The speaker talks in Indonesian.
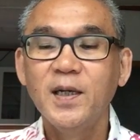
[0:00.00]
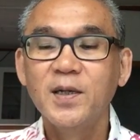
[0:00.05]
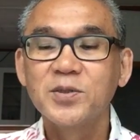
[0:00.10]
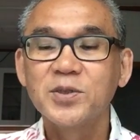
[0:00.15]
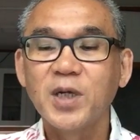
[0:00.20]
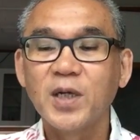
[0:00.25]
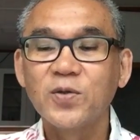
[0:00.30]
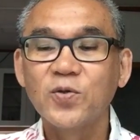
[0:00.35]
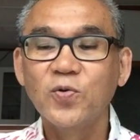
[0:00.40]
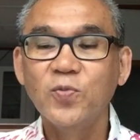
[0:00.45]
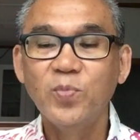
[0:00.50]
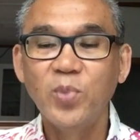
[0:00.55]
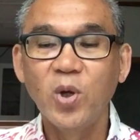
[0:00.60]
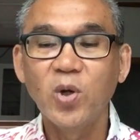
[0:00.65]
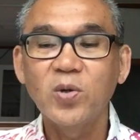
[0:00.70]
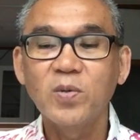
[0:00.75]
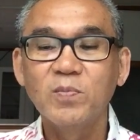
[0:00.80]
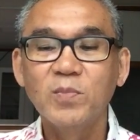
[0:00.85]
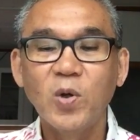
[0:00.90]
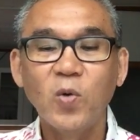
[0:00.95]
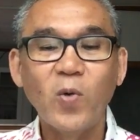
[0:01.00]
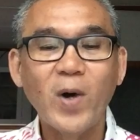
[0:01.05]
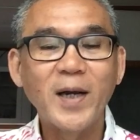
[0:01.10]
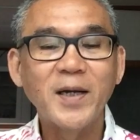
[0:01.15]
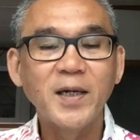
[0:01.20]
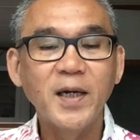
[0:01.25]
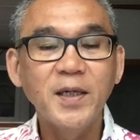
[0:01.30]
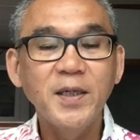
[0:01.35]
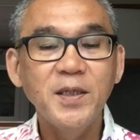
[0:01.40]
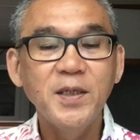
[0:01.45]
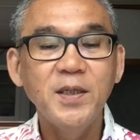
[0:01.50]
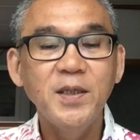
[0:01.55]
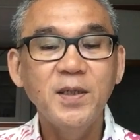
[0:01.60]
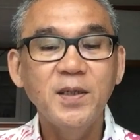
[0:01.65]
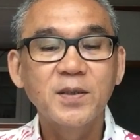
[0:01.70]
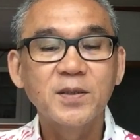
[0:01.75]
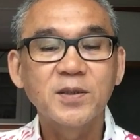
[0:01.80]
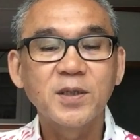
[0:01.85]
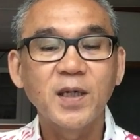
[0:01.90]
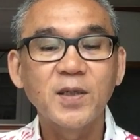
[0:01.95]
Satu blok mewadahi
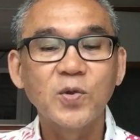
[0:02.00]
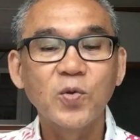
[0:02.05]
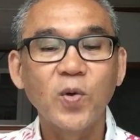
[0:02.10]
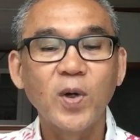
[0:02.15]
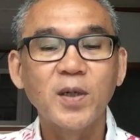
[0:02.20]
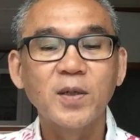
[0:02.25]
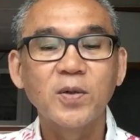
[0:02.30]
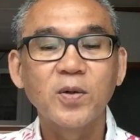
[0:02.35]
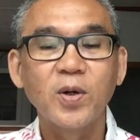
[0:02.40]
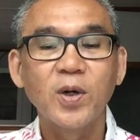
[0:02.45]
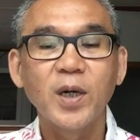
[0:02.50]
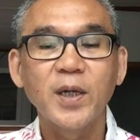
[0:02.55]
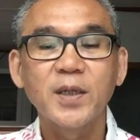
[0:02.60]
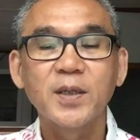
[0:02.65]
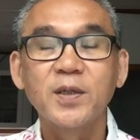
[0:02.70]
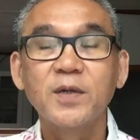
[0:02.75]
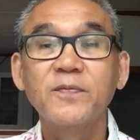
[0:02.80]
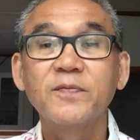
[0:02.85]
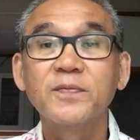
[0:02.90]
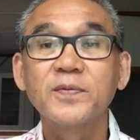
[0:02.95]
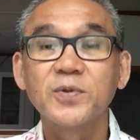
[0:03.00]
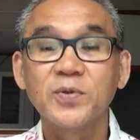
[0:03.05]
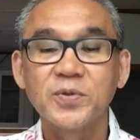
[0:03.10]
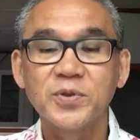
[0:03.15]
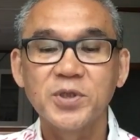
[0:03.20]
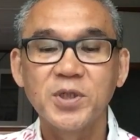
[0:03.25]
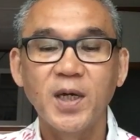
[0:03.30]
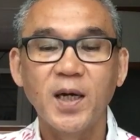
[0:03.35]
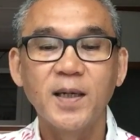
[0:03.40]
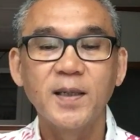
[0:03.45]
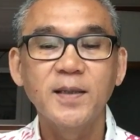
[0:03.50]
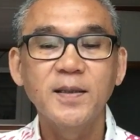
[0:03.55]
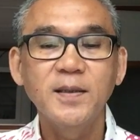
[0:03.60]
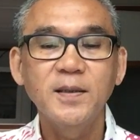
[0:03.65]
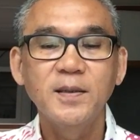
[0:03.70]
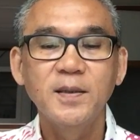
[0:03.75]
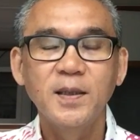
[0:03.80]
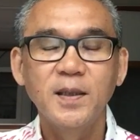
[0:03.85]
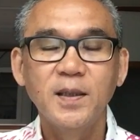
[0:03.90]
satuan kolektif sosial